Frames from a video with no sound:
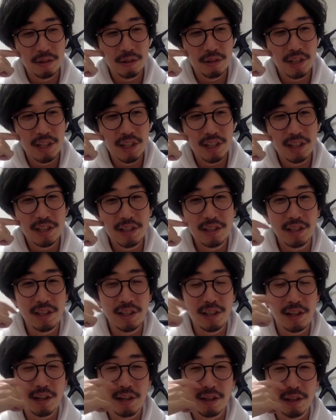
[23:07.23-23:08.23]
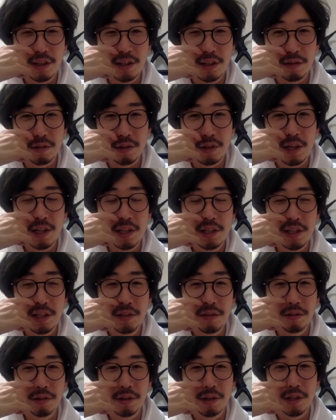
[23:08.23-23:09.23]
苦手すぎてなんかあの会社員
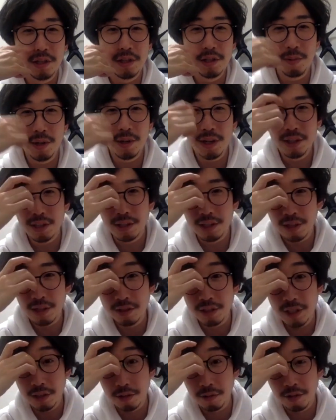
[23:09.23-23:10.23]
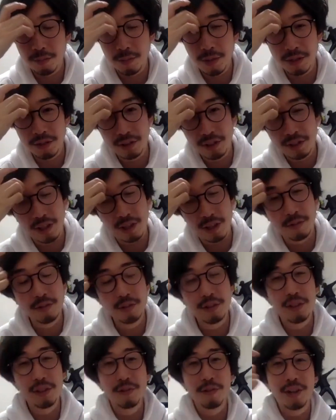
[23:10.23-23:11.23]
の時に自腹でタクシーに乗りまくったら
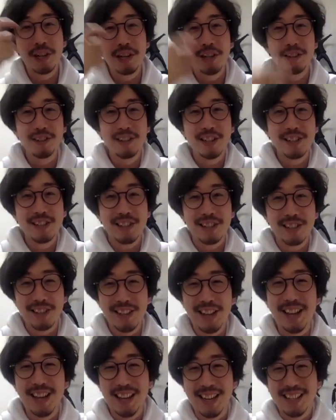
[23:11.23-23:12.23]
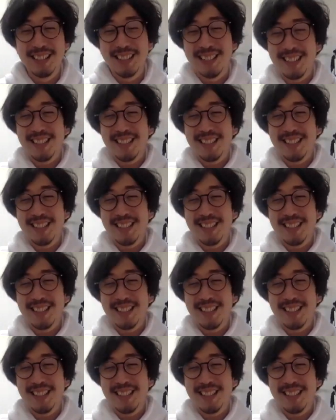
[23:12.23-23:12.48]
本当にお金なくなっちゃって